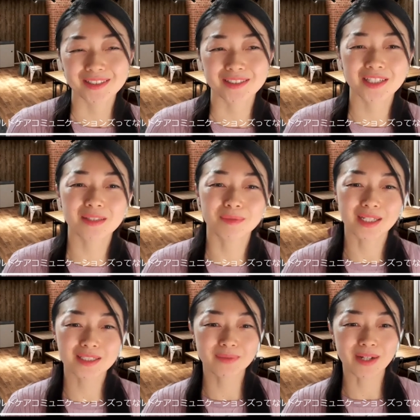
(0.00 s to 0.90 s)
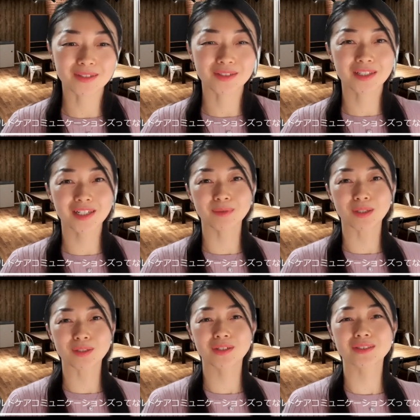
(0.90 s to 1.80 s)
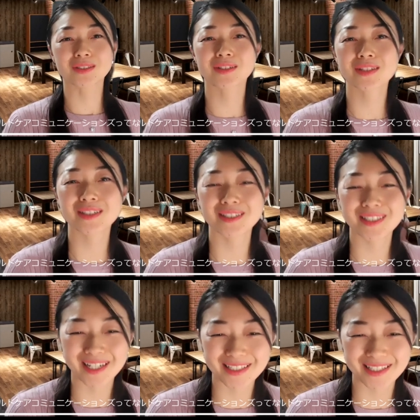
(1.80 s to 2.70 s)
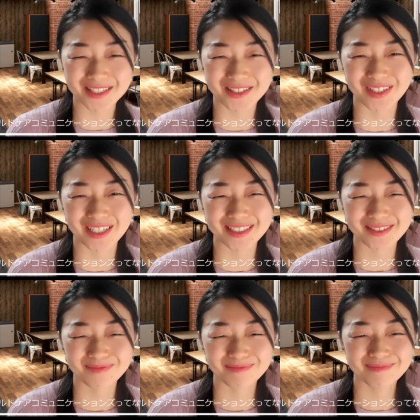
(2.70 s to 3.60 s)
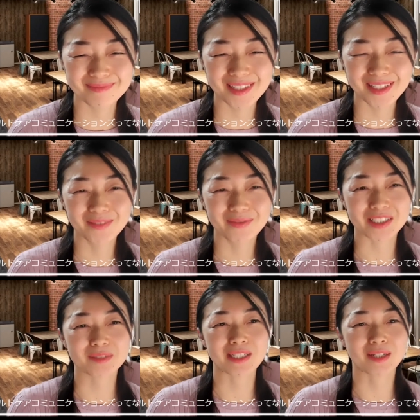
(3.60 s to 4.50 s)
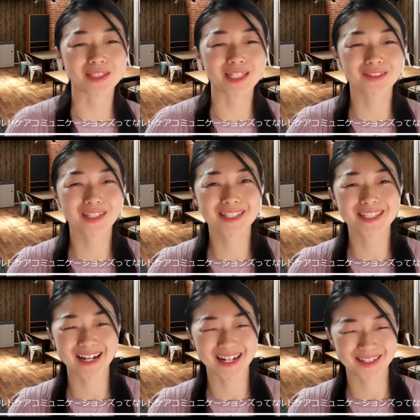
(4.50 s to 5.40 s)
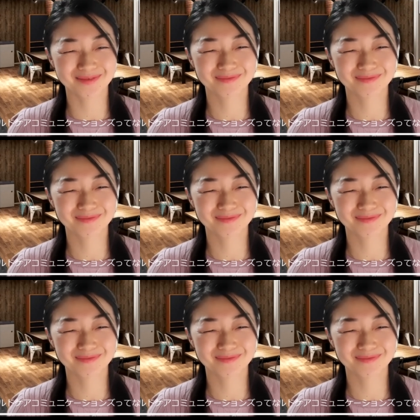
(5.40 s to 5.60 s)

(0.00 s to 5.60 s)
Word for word: ぜひ皆様これからもどうぞよろしくお願いいたします。松原美里でした。